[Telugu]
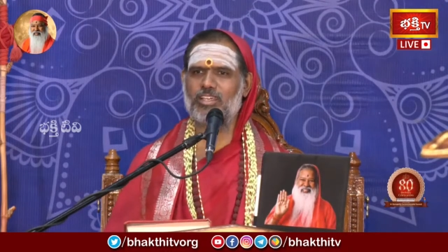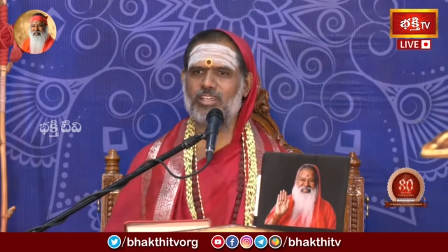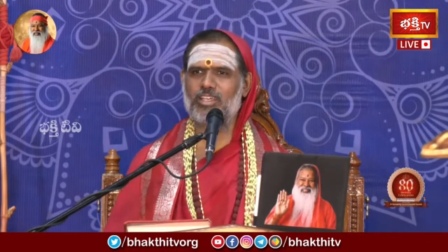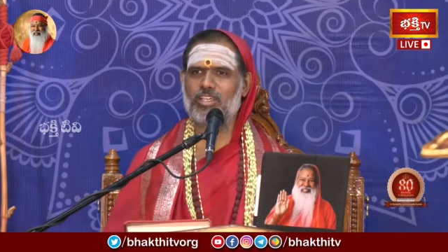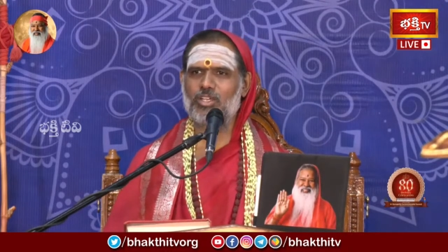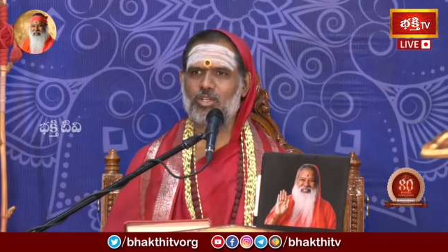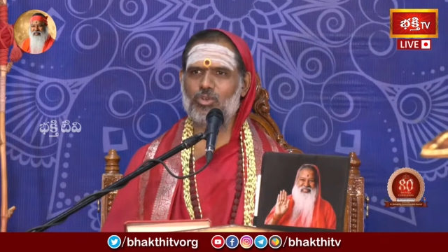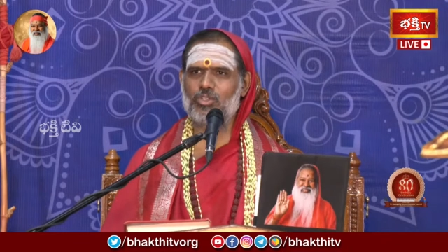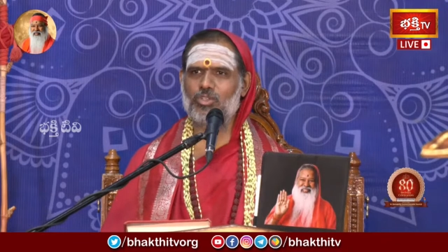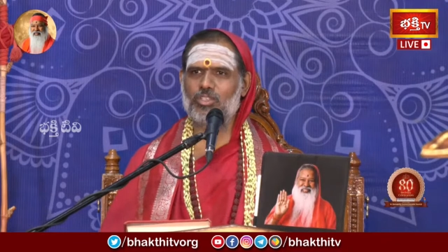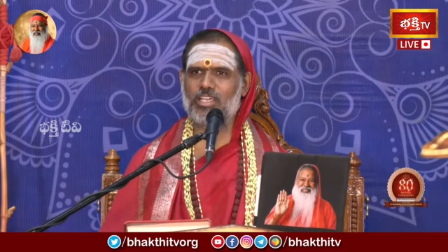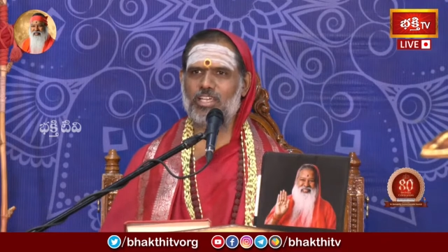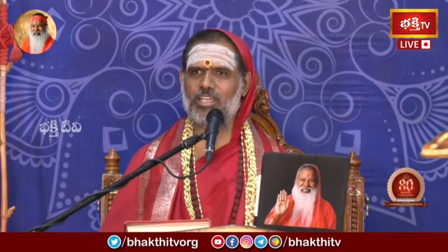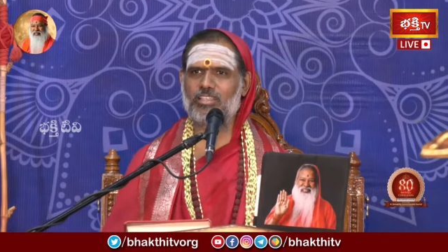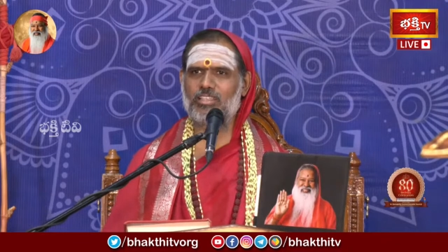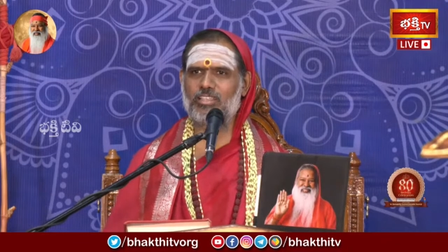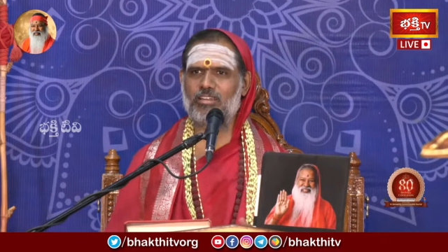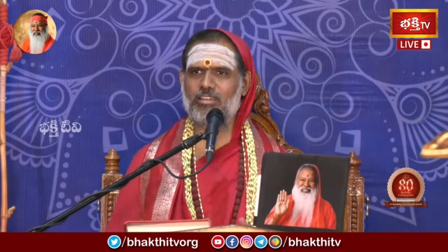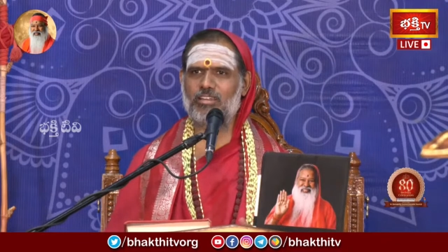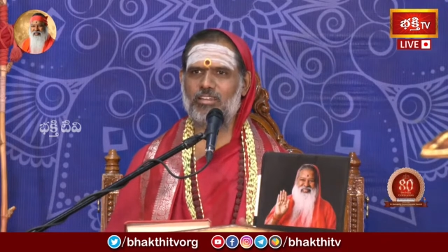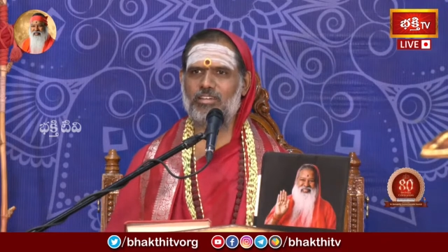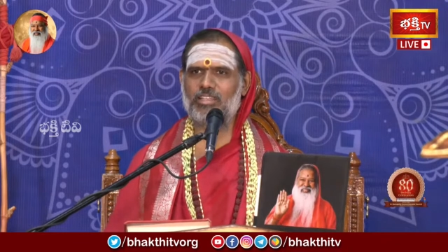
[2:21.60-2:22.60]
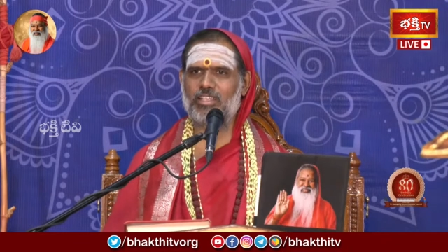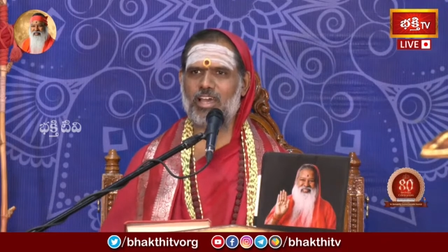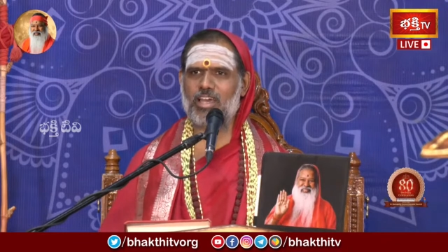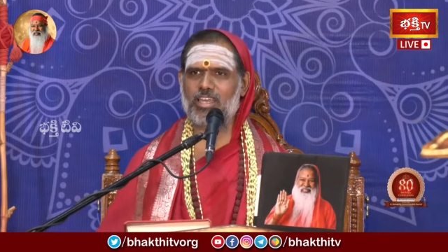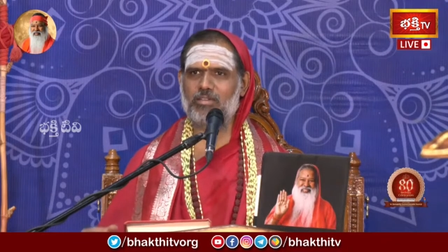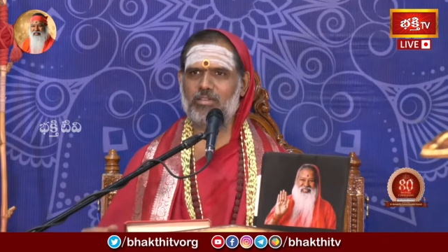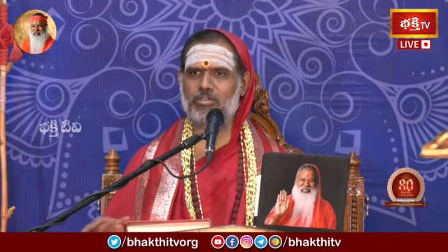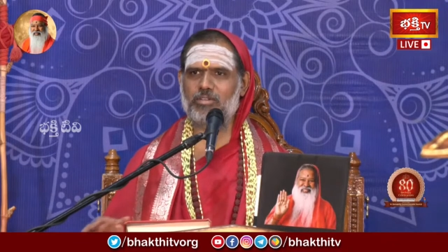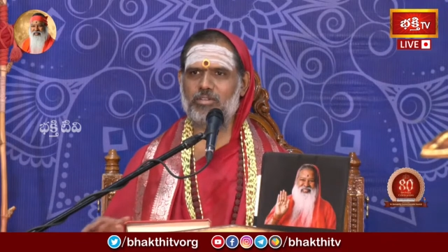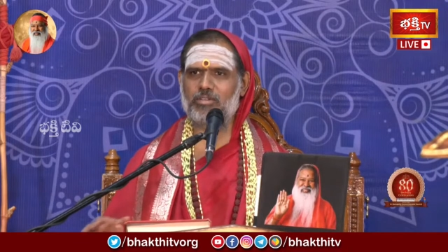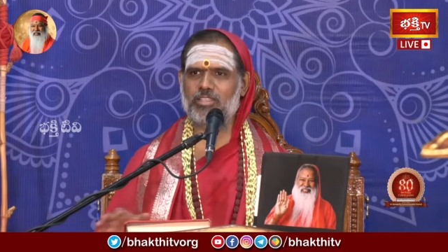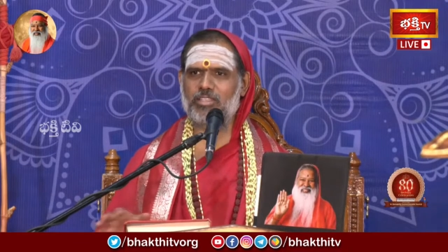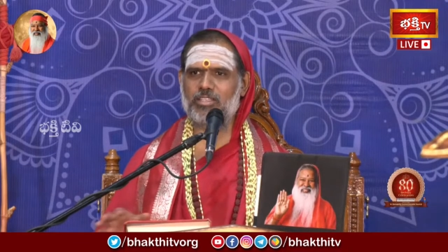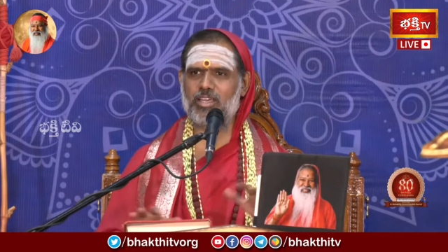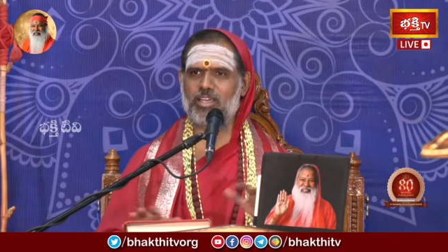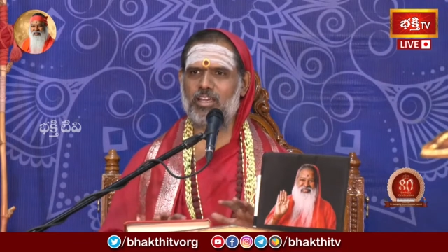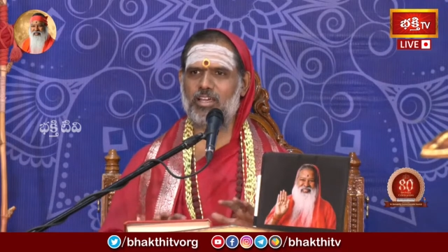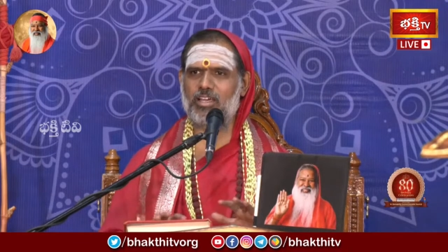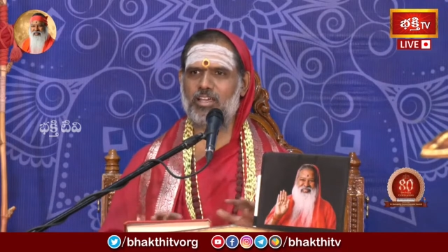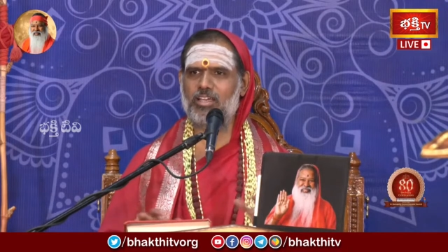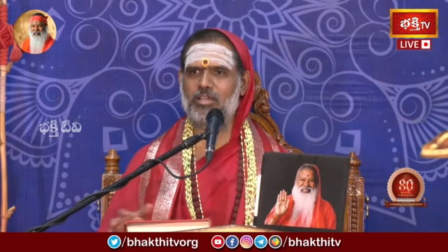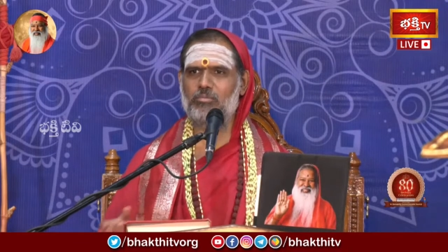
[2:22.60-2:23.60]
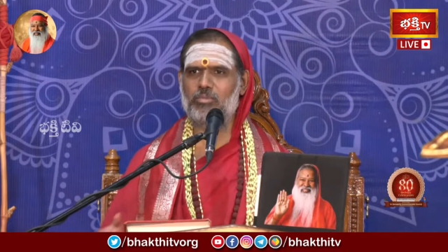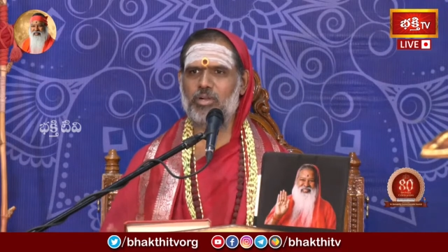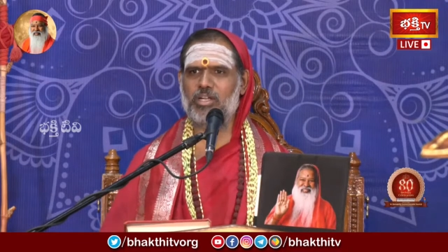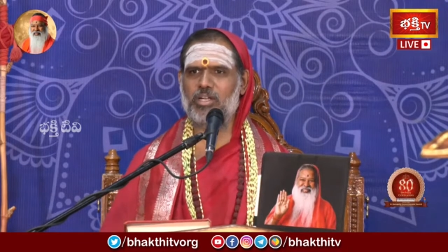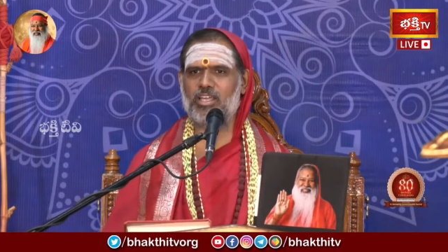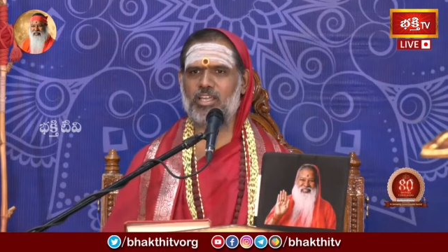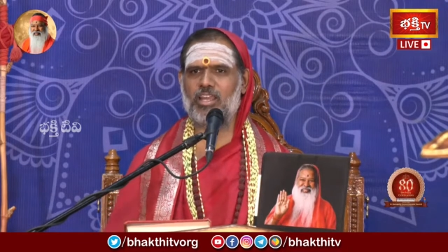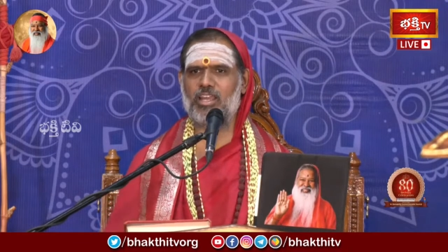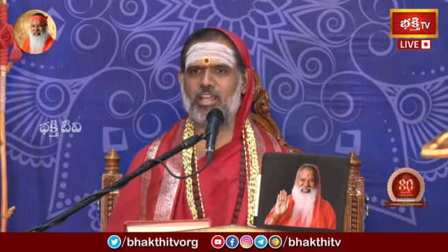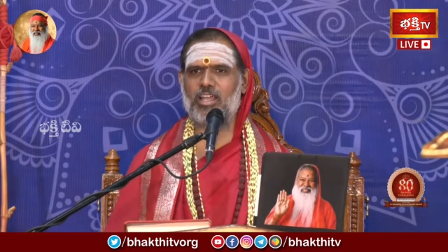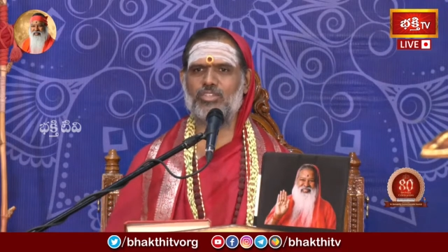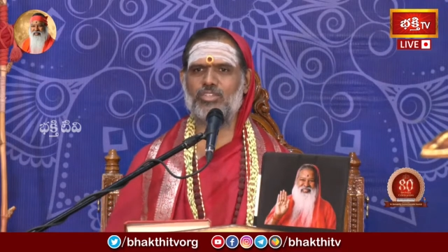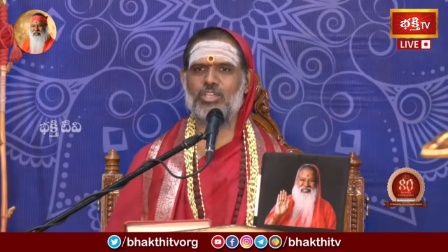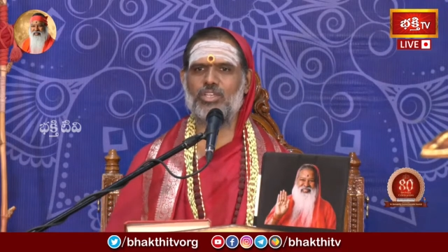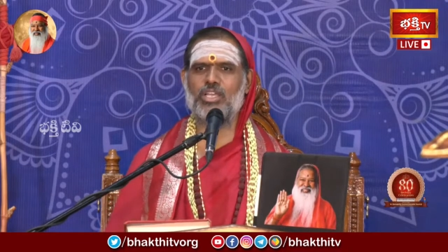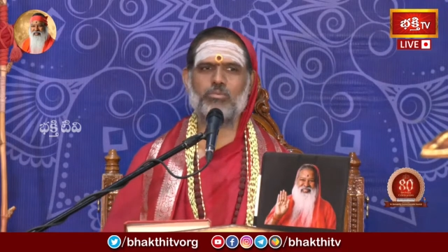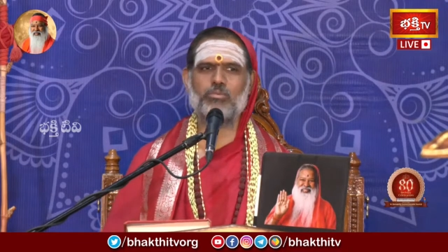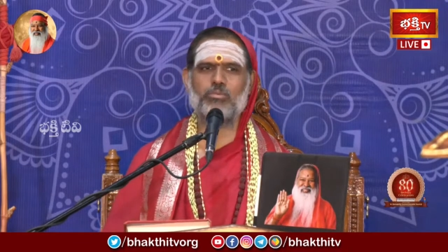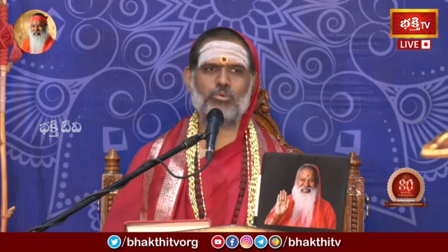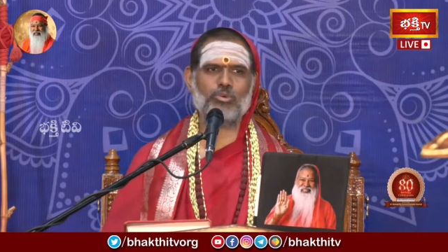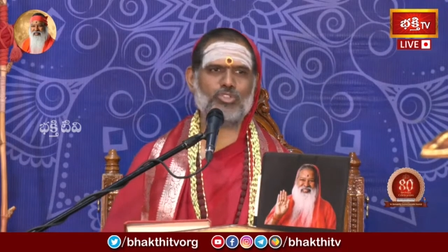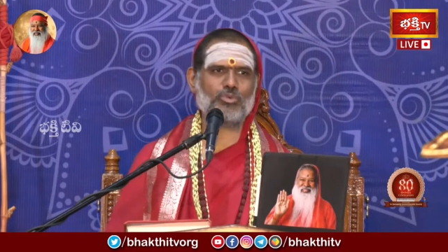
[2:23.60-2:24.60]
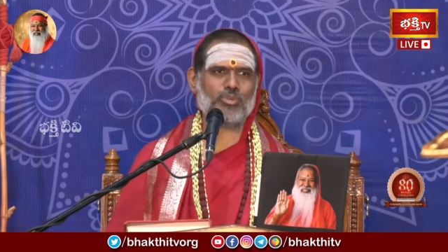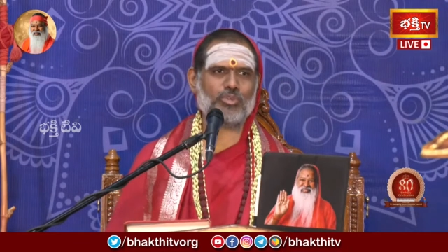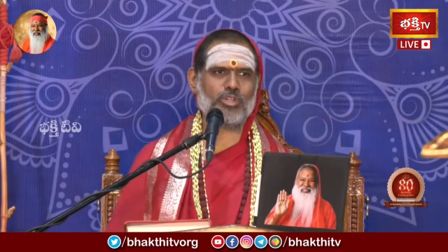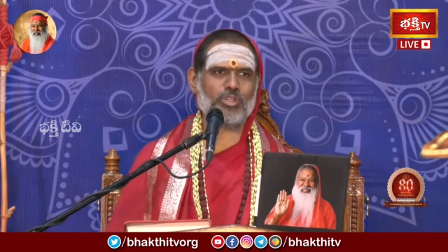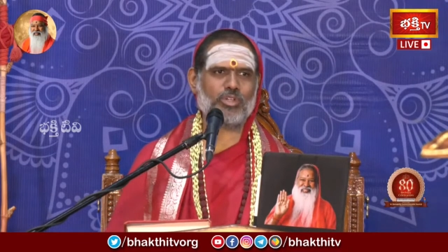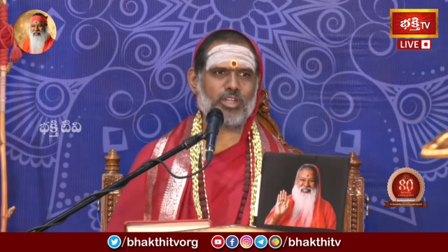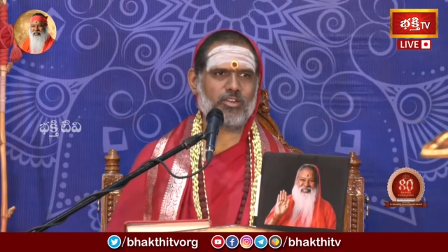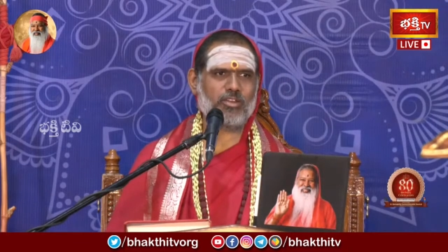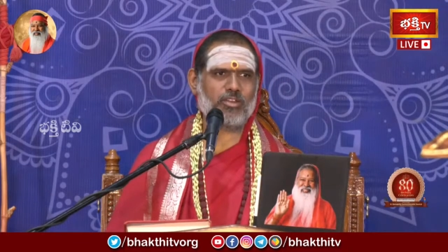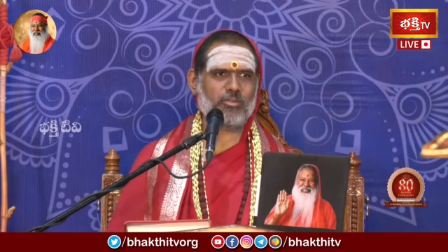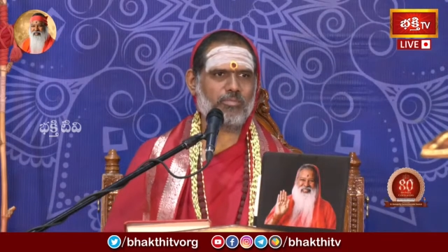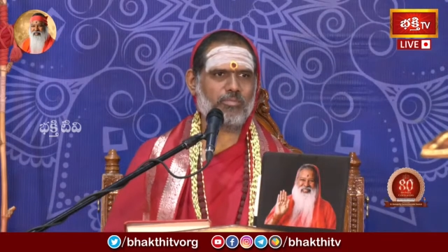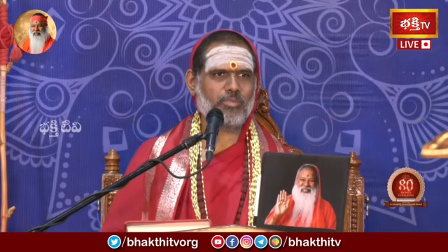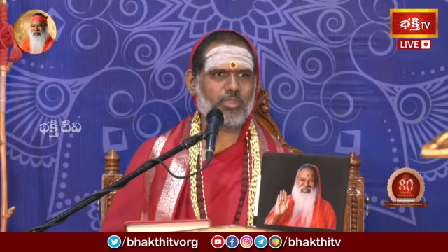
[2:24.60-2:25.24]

కోత అయిన తర్వాత ధాన్యం అంతా పంట రాశిగా పోసి ఉంటారు